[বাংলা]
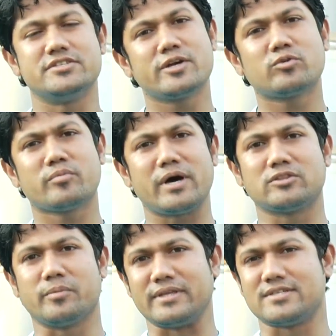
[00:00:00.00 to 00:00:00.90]
যে কোনো
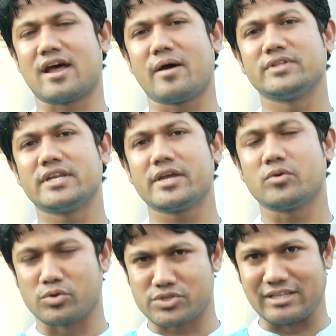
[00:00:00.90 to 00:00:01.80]
মাধ্যমে যারা আমাদের এই
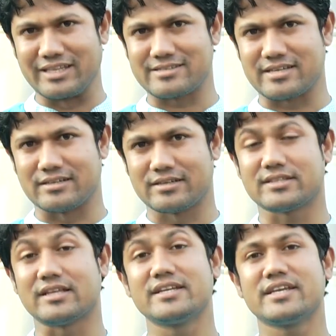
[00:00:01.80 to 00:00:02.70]
অনুষ্ঠান দেখছেন
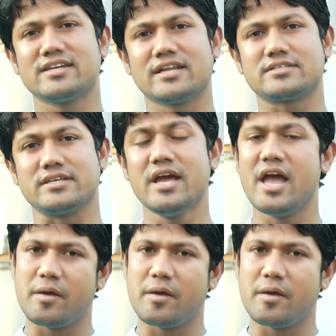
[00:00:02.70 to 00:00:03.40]
তাদেরকে জানাচ্ছি